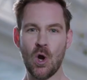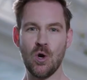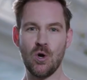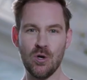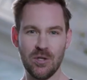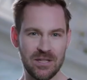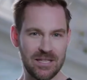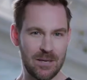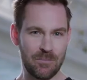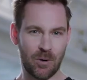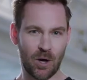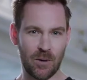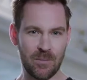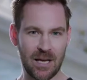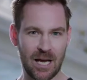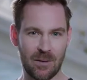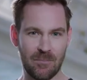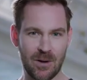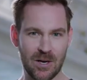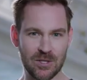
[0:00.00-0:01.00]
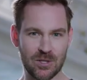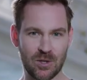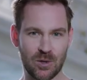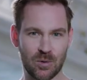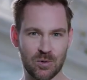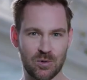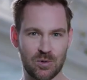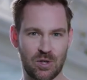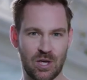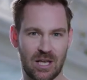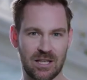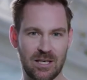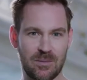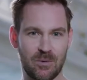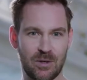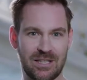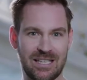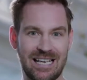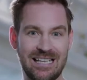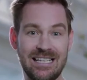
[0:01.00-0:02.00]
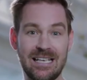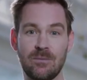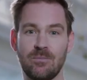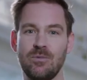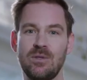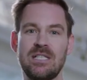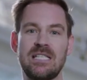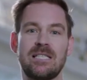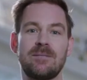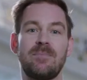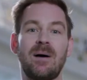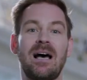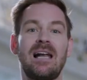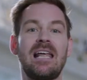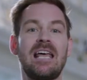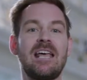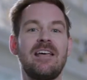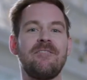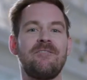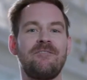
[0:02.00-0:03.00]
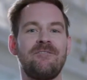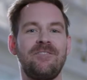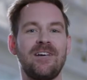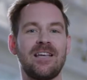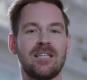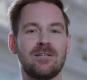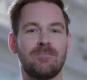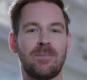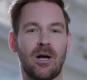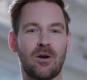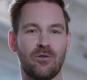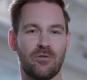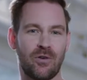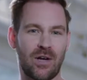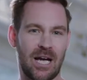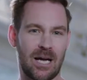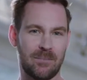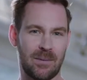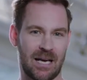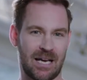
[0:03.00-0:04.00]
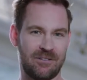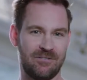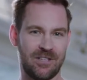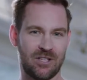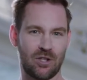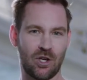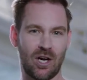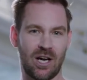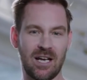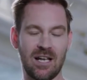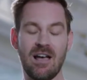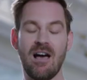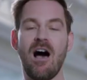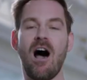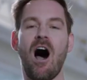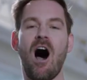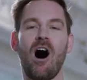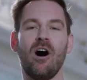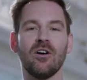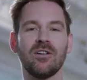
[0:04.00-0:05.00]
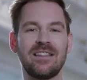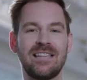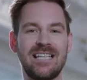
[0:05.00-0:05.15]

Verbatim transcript: L'une des premières mentions du jardin botanique municipal est faite par le frère Marie-Victorin en